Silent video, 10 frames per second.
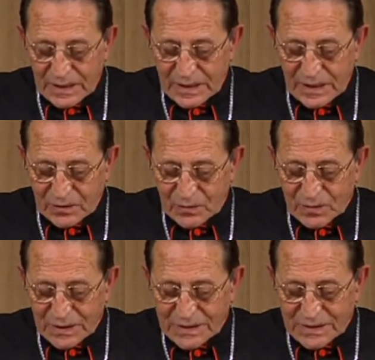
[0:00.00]
in
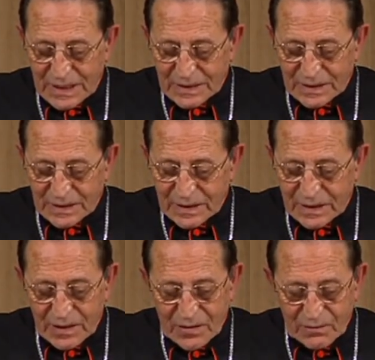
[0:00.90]
alcuni
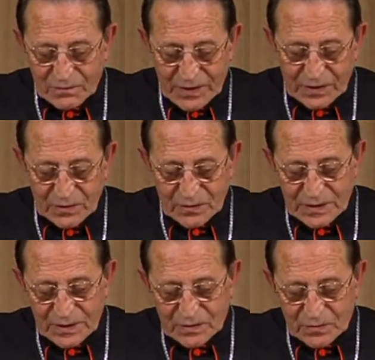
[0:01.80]
stati vengono
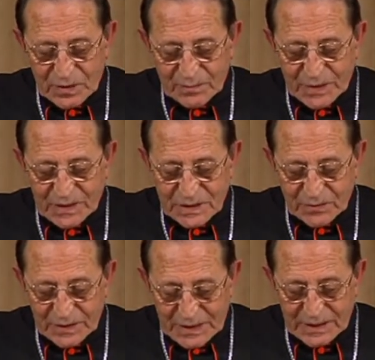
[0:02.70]
addirittura
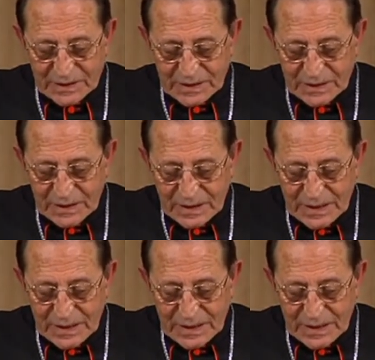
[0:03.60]
perseguitati